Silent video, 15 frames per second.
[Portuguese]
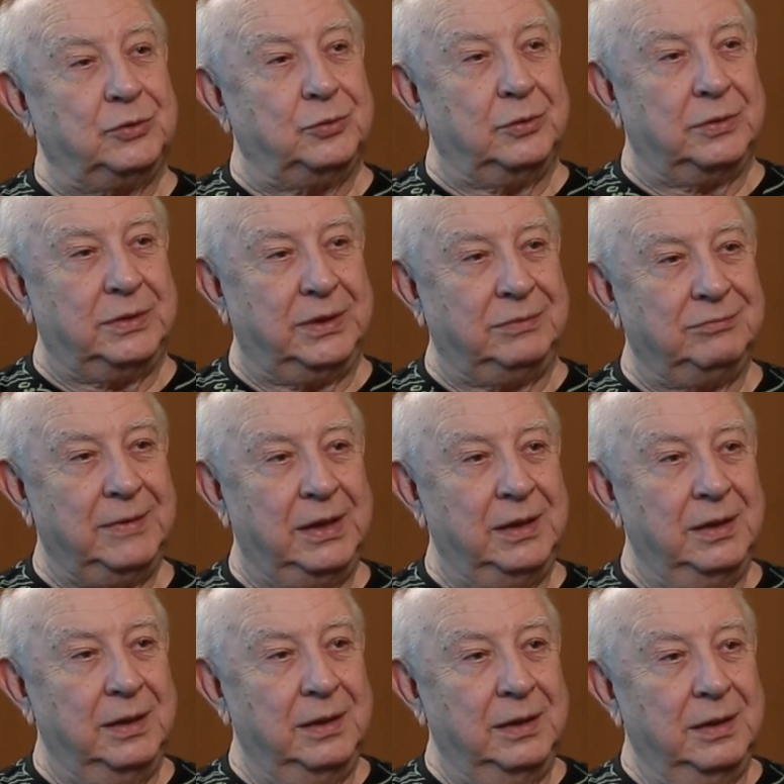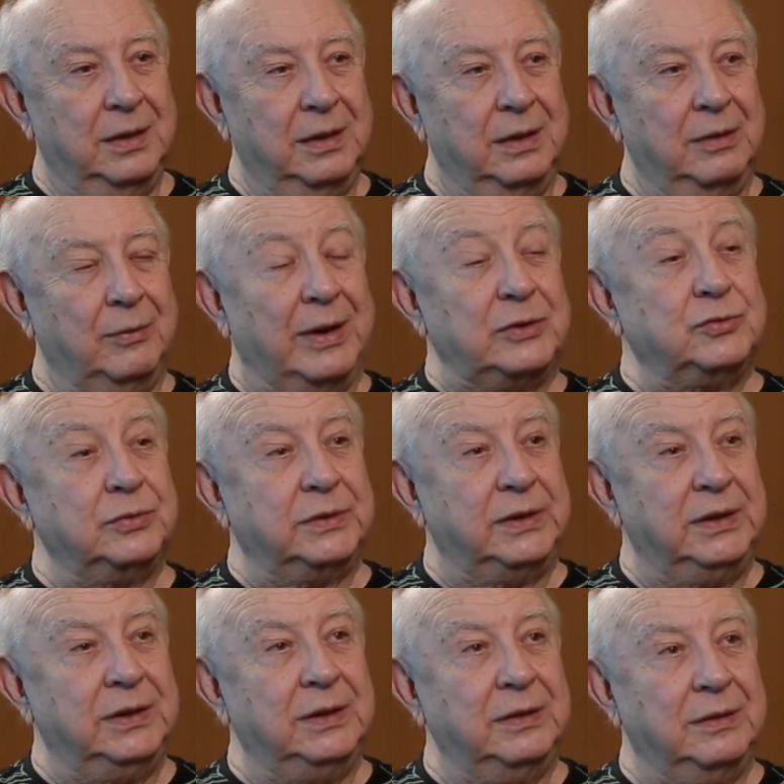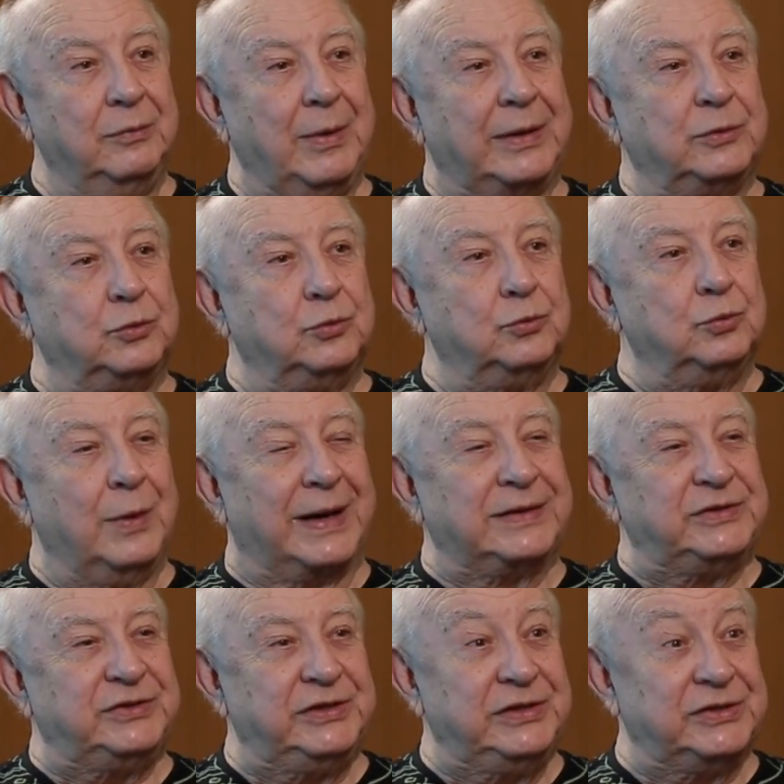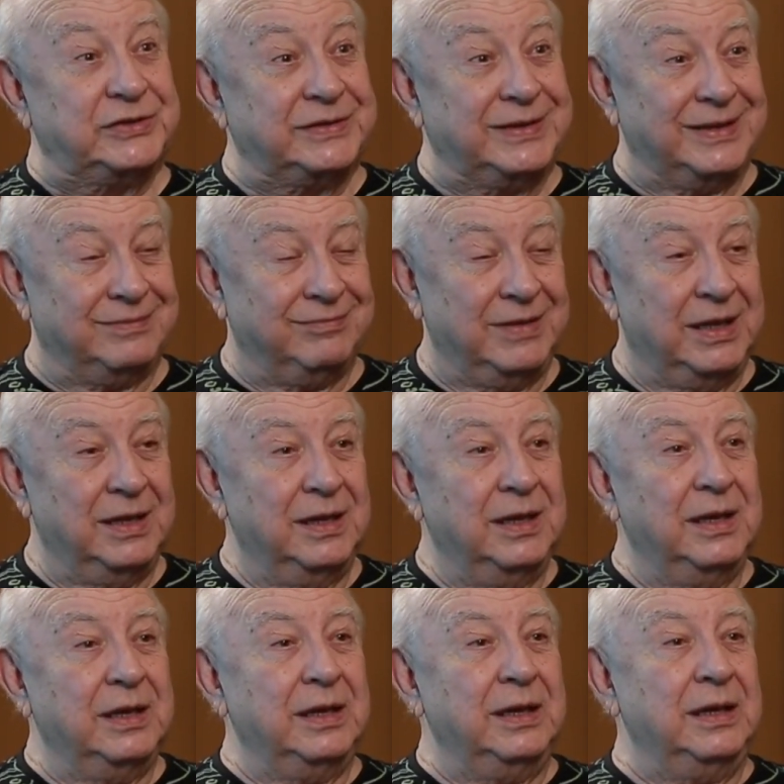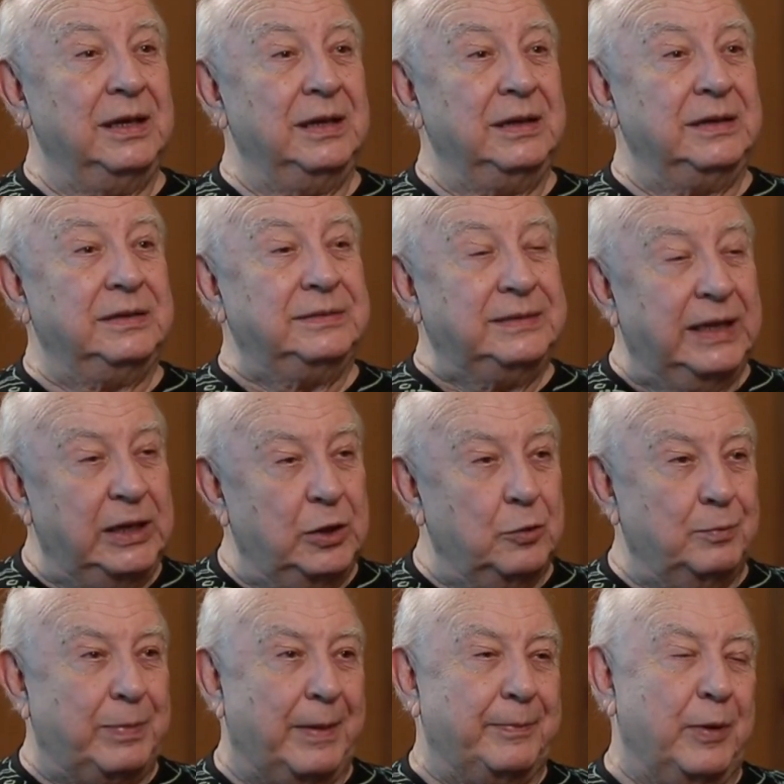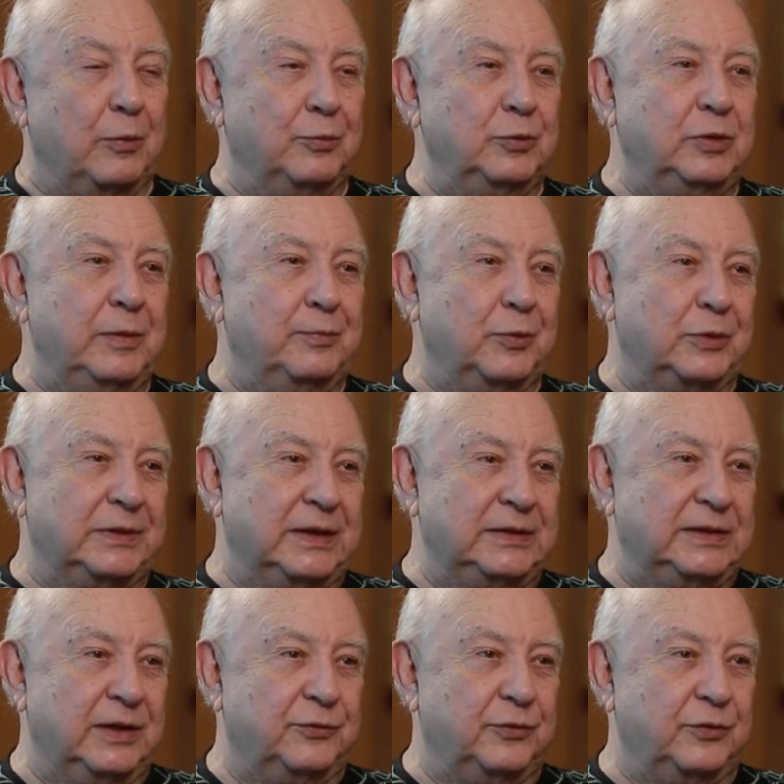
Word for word: ator. Né? É, eu acho que o, o artista ele tem um papel muito importante na